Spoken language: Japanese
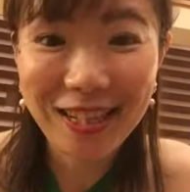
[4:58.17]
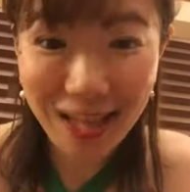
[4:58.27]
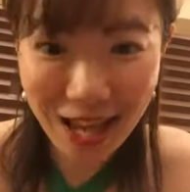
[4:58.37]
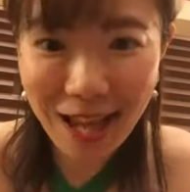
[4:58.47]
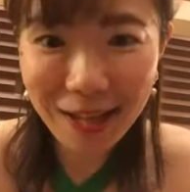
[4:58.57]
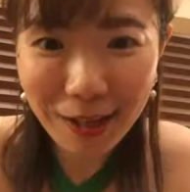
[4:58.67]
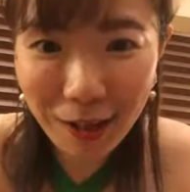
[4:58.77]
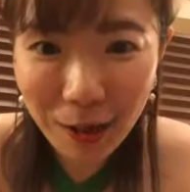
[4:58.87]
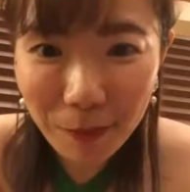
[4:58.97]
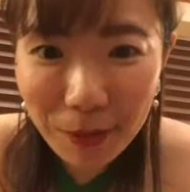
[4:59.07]
えだか
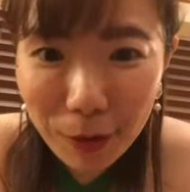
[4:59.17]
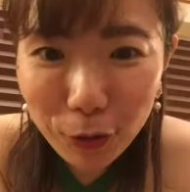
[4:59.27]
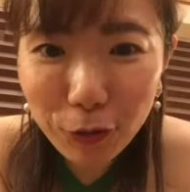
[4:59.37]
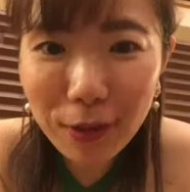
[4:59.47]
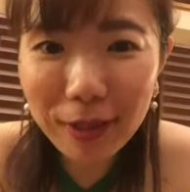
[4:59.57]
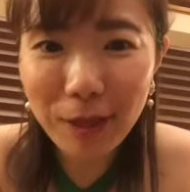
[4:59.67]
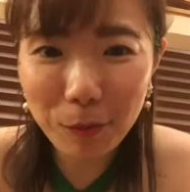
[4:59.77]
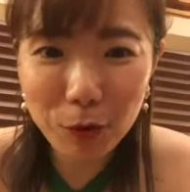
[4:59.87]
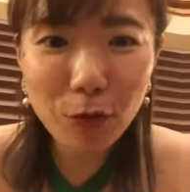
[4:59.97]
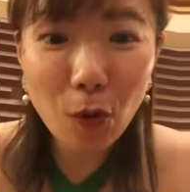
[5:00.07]
らピンクのふわさん
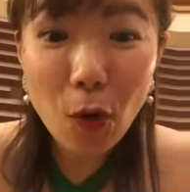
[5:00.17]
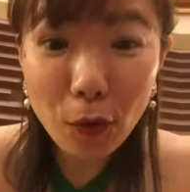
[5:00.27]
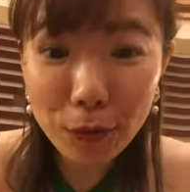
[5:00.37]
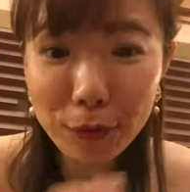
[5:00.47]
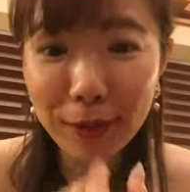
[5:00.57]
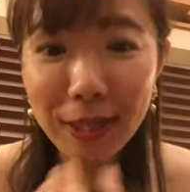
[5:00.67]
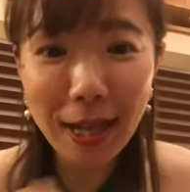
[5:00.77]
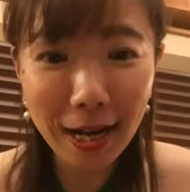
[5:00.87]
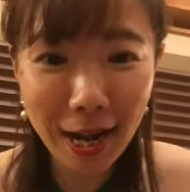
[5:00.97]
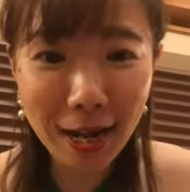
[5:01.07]
もそうこういう服好き
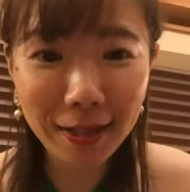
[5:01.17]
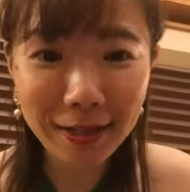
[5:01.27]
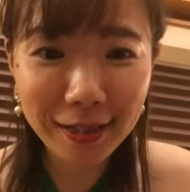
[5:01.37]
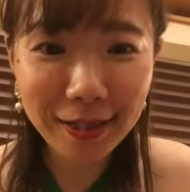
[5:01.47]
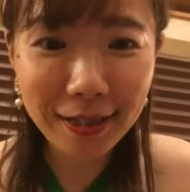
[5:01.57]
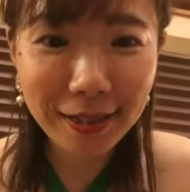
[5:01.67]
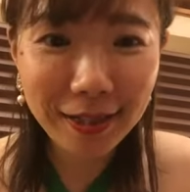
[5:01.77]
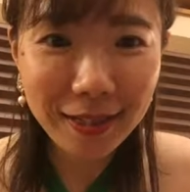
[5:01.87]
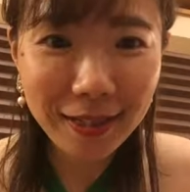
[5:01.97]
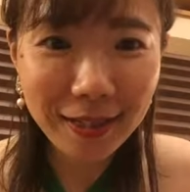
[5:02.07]
なら
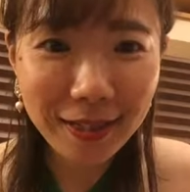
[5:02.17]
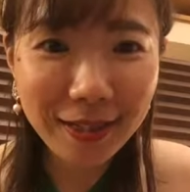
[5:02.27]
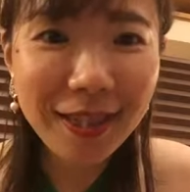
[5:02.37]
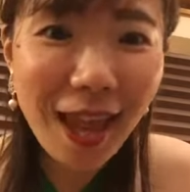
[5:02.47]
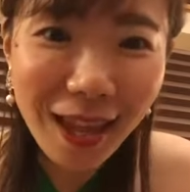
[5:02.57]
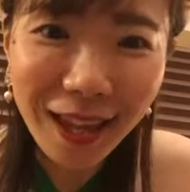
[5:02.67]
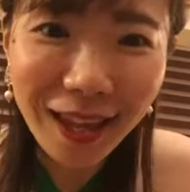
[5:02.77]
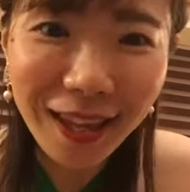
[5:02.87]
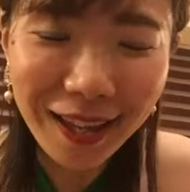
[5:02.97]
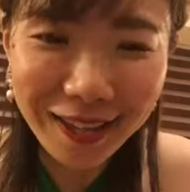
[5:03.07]
着て
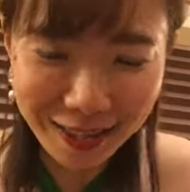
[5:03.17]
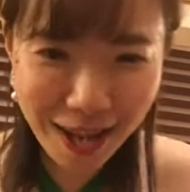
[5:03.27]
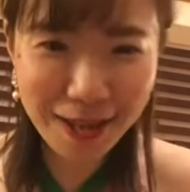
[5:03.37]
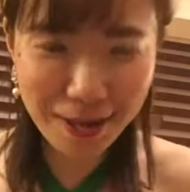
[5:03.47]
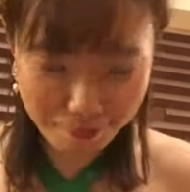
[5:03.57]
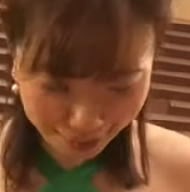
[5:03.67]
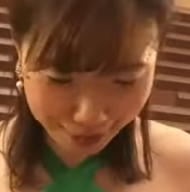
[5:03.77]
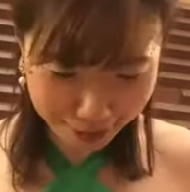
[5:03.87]
でやっぱり